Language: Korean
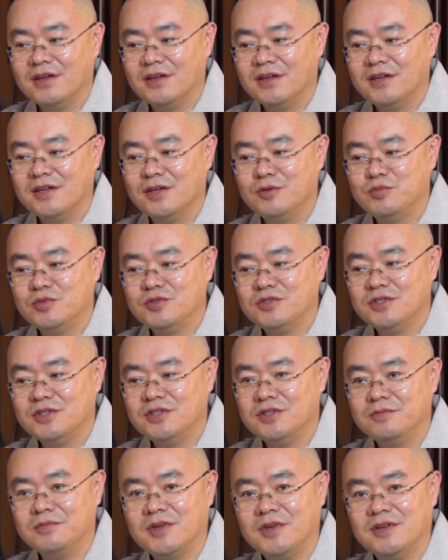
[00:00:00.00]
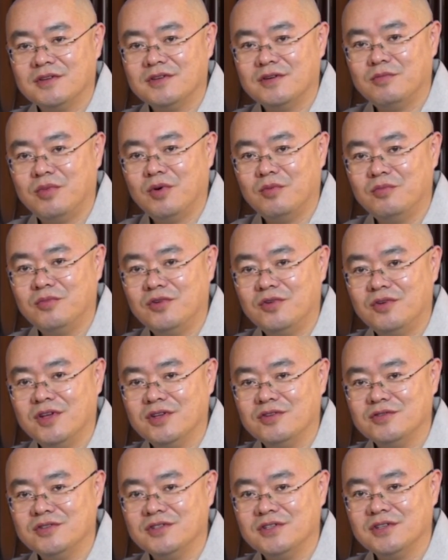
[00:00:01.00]
이 부처님께서 법문을
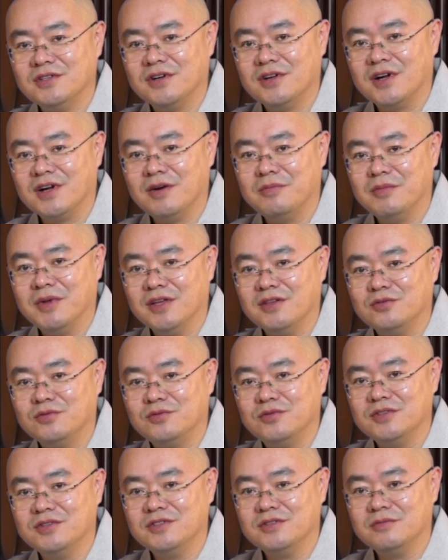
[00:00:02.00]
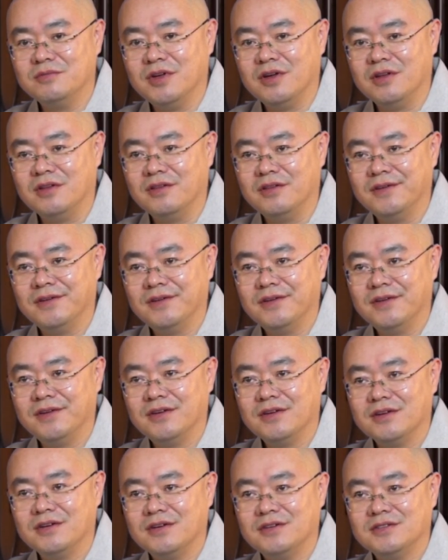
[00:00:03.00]
해주시는 걸 가만히 듣고 있으면
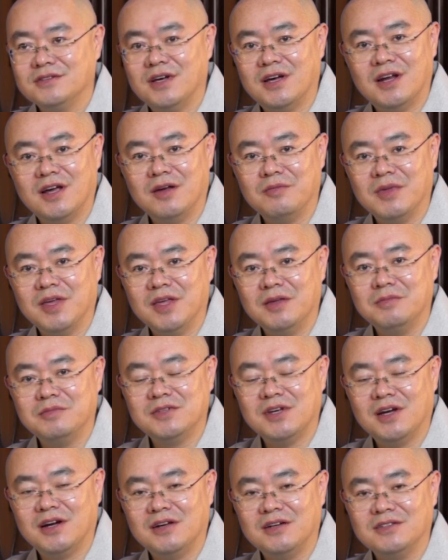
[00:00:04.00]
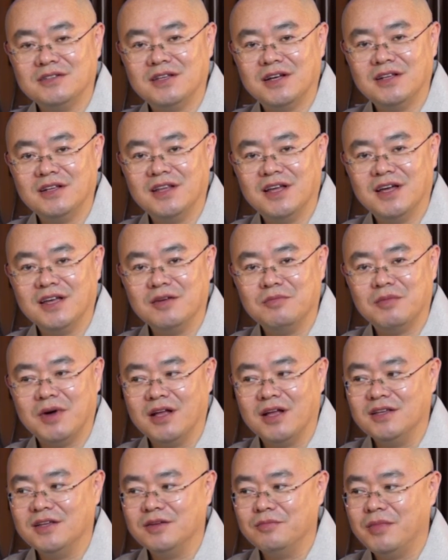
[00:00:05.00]
그 사람의 입장을 상당히
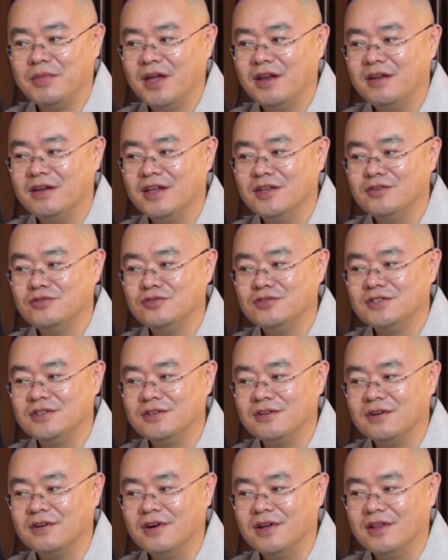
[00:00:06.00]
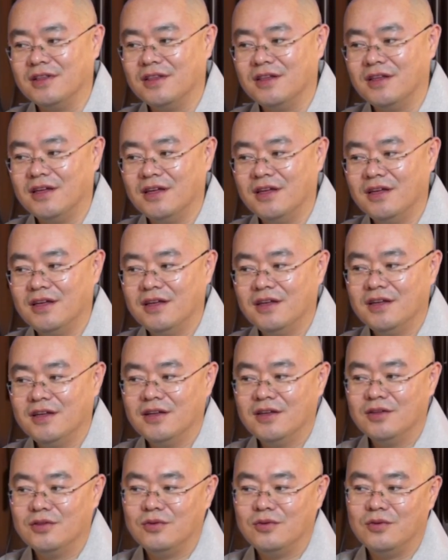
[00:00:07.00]
많이 배려해 주시는 것 같아요.
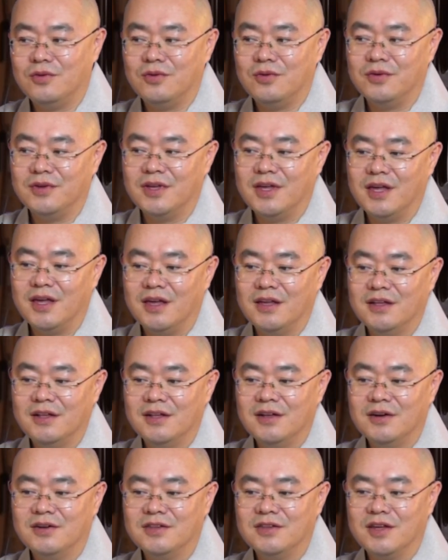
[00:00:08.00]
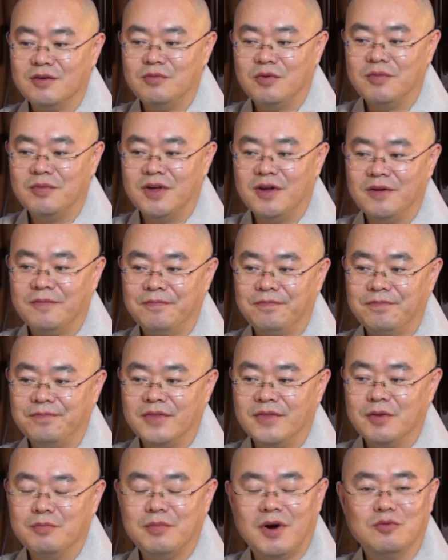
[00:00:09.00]
또 이게 어떻게 보면
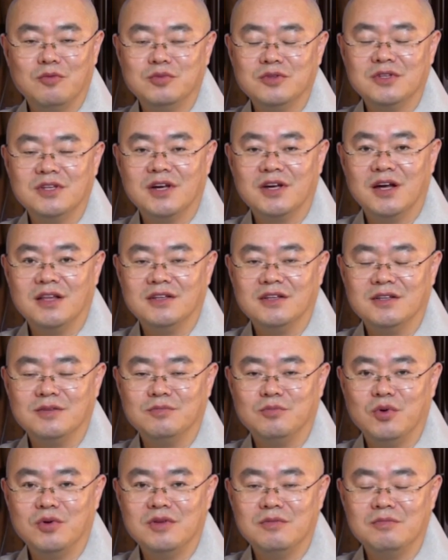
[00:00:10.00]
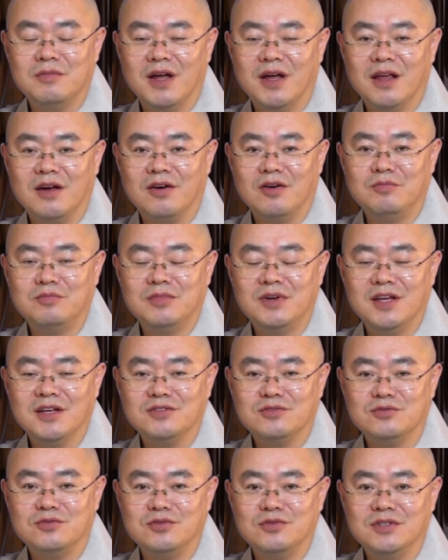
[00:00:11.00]
바우프티카는 본인만의
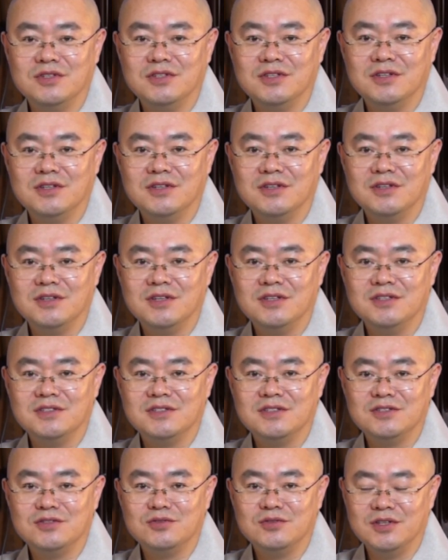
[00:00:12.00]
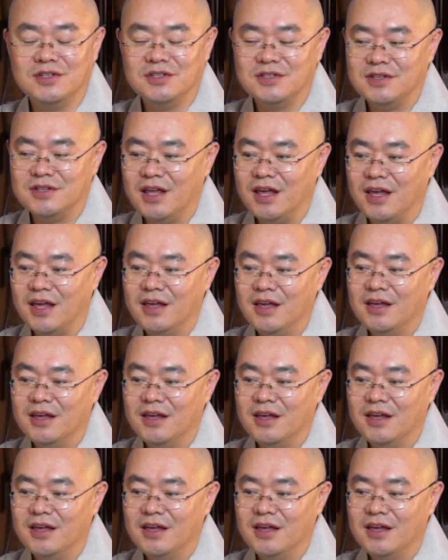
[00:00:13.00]
컴플렉스도 있을 수 있는데,